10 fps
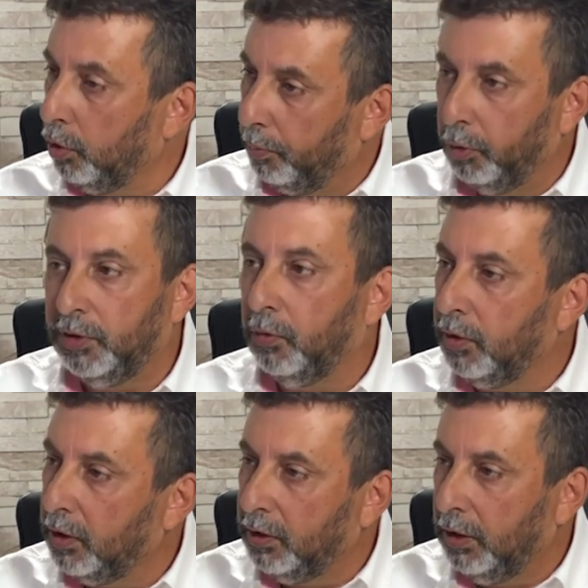les petits
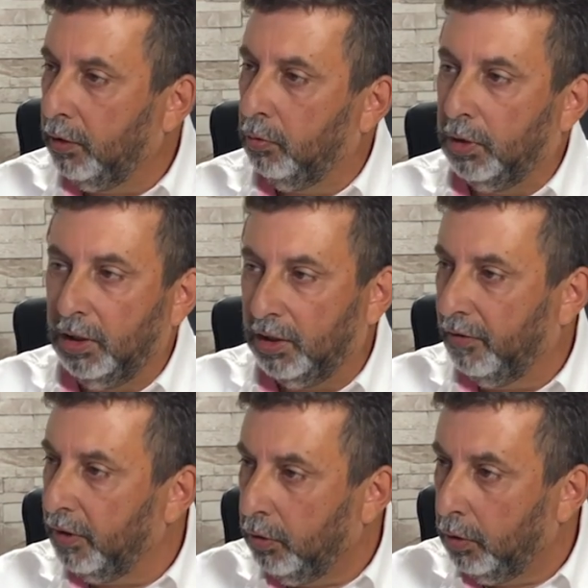retraités, contre les
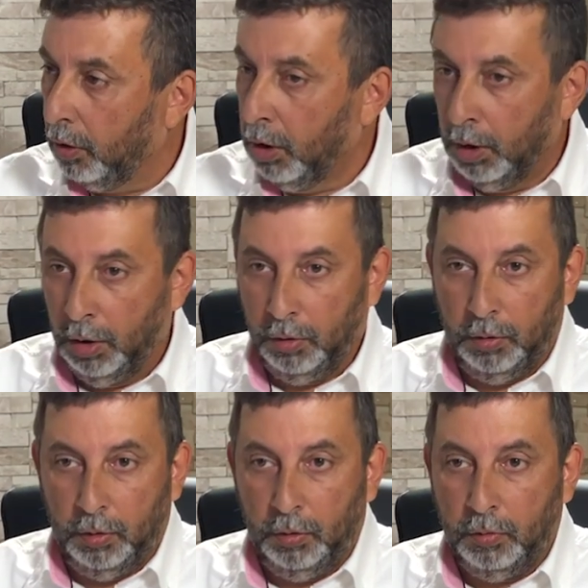travailleurs,
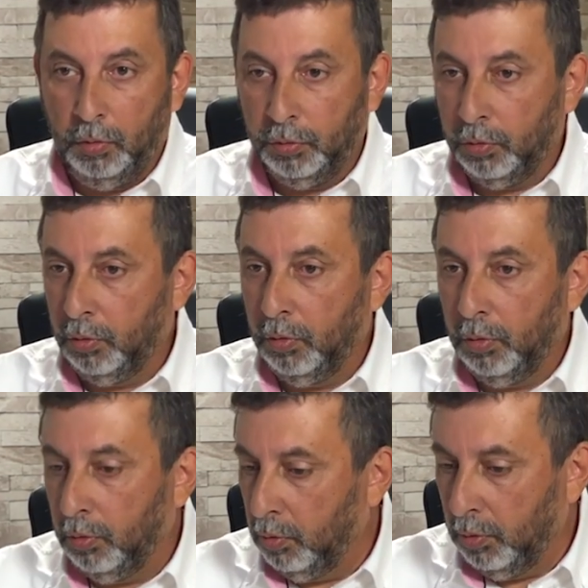euh, contre
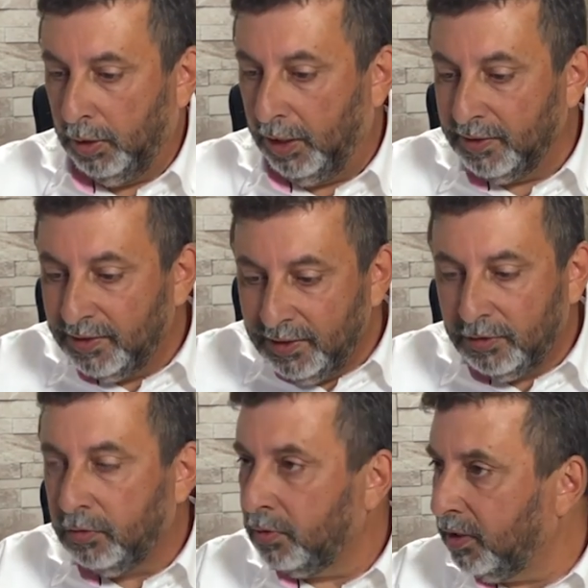euh,
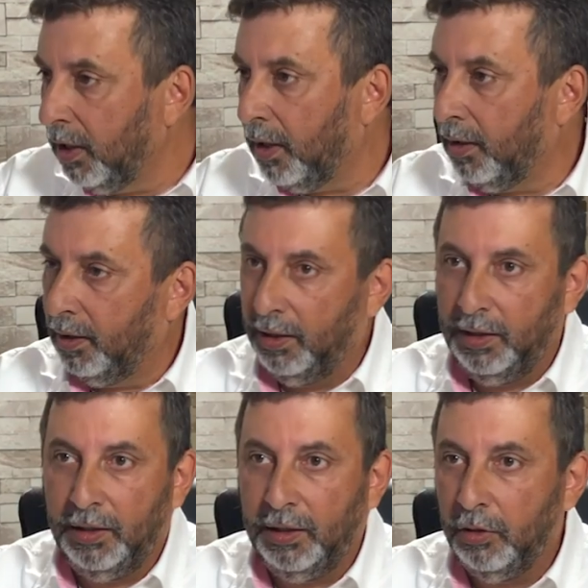l'assise sociale
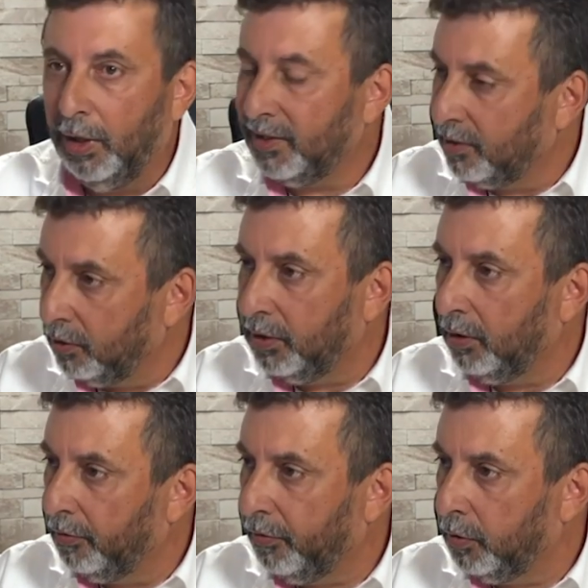et, de la
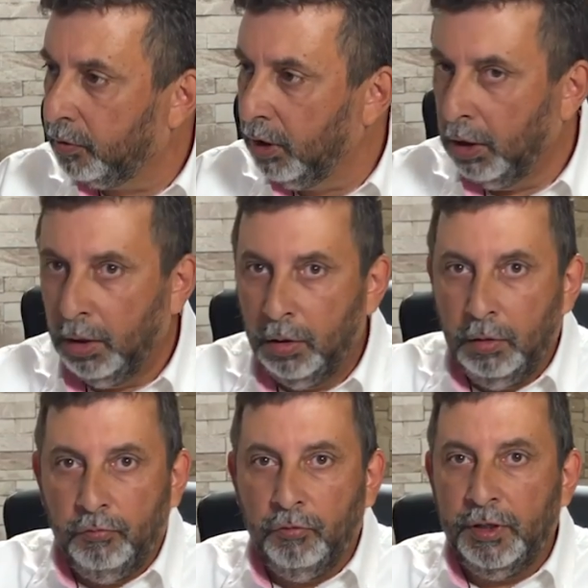santé en France.
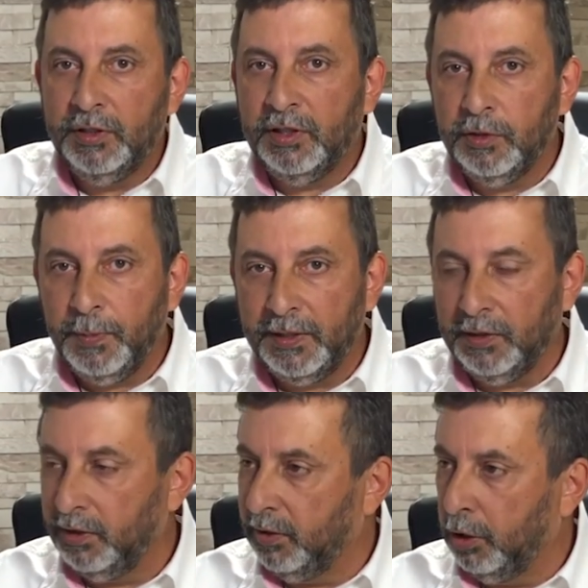Euh, vous voyez ce qui se passe
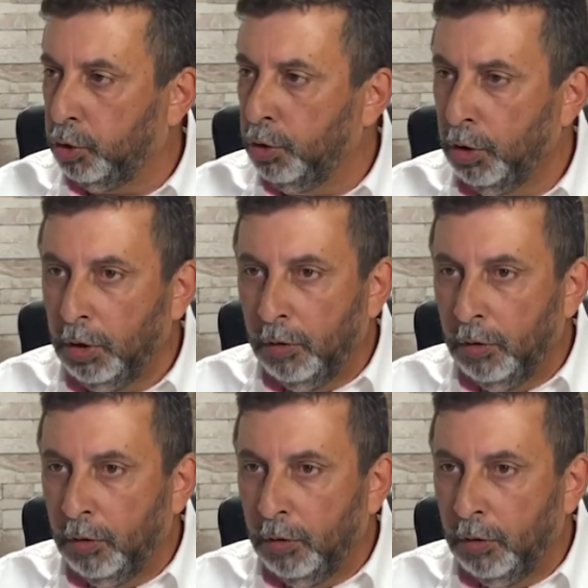dans les CHU.